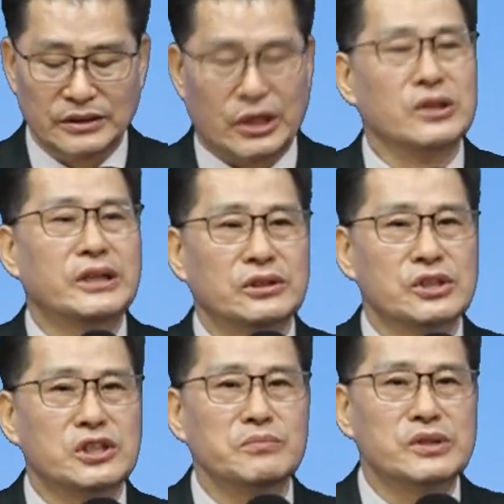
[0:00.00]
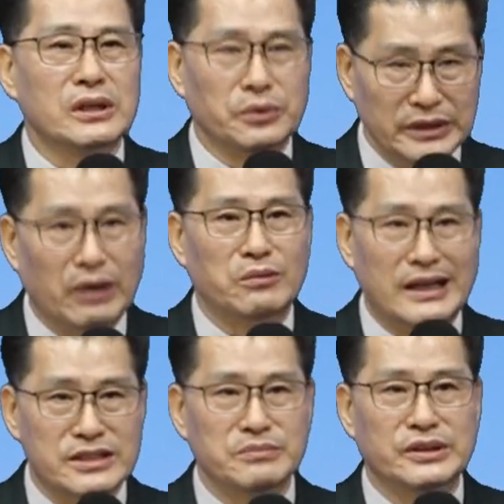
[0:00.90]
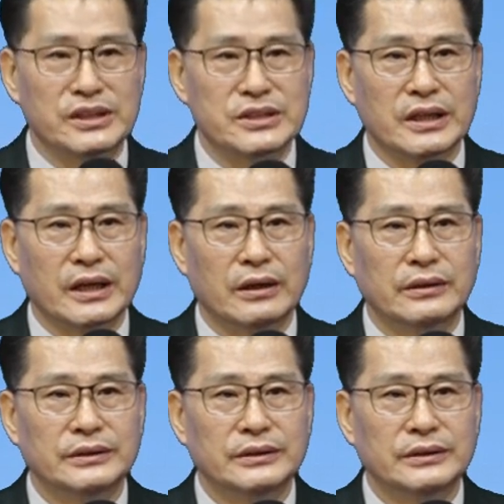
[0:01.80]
경제적 침체로 온다고 말씀드렸어요.